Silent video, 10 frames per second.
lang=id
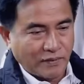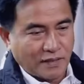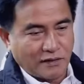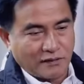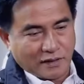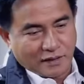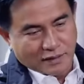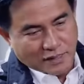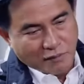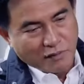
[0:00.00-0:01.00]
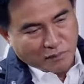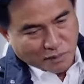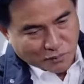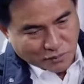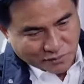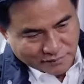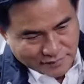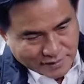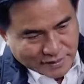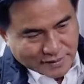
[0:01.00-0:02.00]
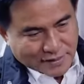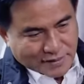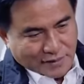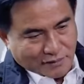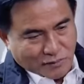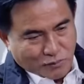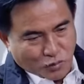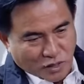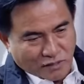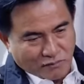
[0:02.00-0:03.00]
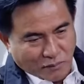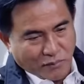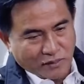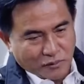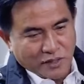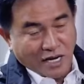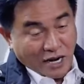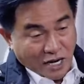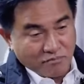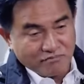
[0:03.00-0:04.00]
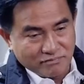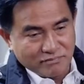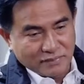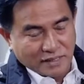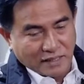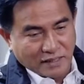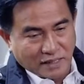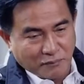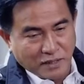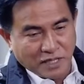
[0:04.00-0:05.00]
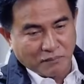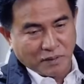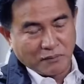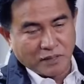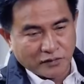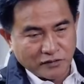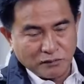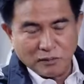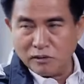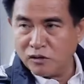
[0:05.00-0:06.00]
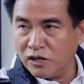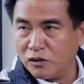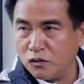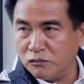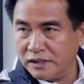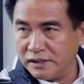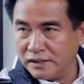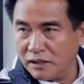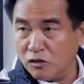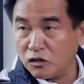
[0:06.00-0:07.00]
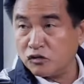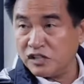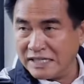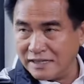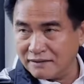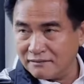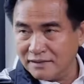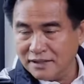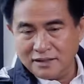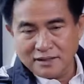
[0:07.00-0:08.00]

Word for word: Ya, saya tanya, apa Pak Burhan yang membuat Bapak itu dianggap ya kabinet paling berhasil membangun ekonomi dalam waktu singkat? Hmm.